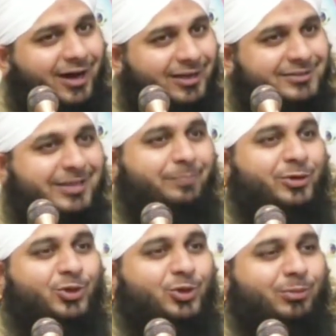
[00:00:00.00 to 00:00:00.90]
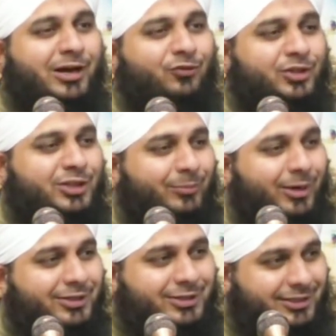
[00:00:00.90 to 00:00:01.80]
आज का पीर तो मार्फत की
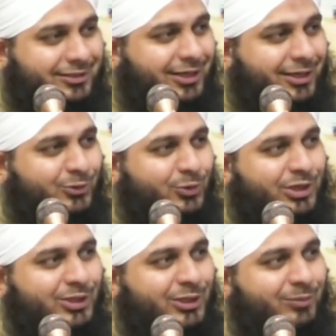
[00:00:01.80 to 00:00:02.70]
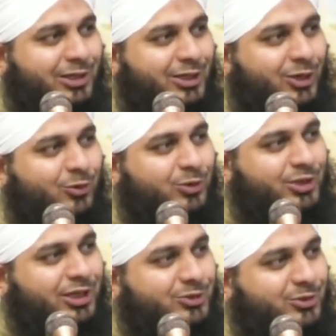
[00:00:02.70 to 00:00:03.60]
बात करता है तू यतीम के लिए
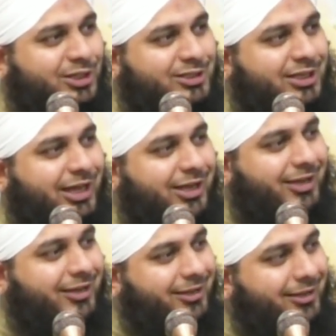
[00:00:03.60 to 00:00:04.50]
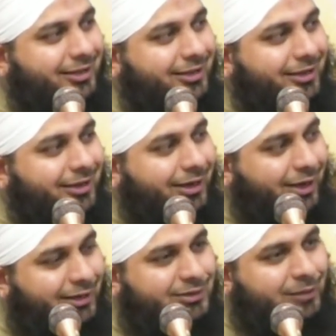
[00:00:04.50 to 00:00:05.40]
गुठनियां चुनने चला है
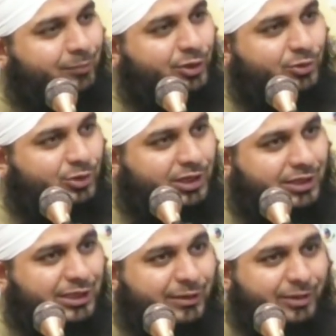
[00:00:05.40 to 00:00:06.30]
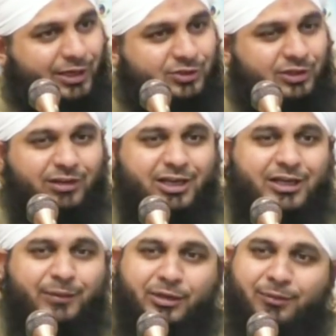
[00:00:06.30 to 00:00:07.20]
आज का पीर तो कहता है मैं एसी वाले
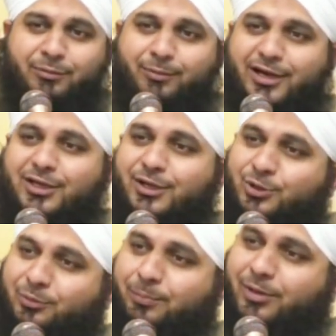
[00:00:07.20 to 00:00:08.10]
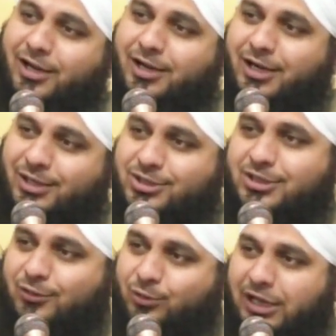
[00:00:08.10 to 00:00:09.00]
कमरे में बैठ के तुम्हें बड़ा अर्श
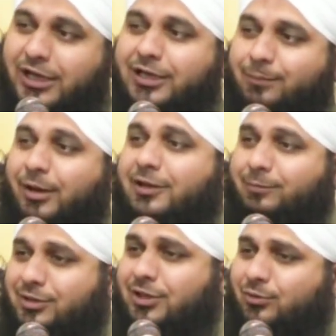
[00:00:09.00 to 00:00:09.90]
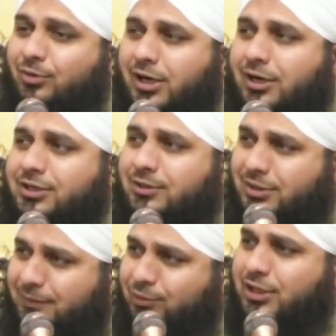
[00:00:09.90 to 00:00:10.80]
के उला की बात बताऊंगा
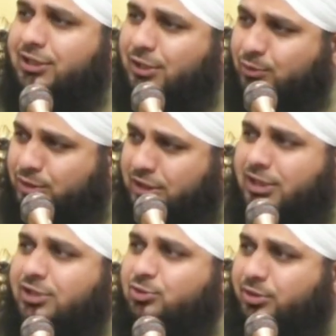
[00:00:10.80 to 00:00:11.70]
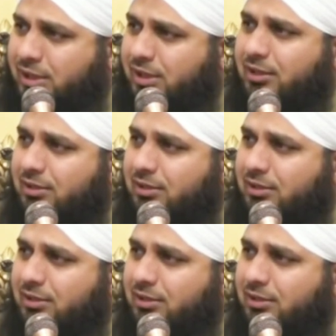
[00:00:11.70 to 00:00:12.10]
यतीम के लिए गुठलियां चुनना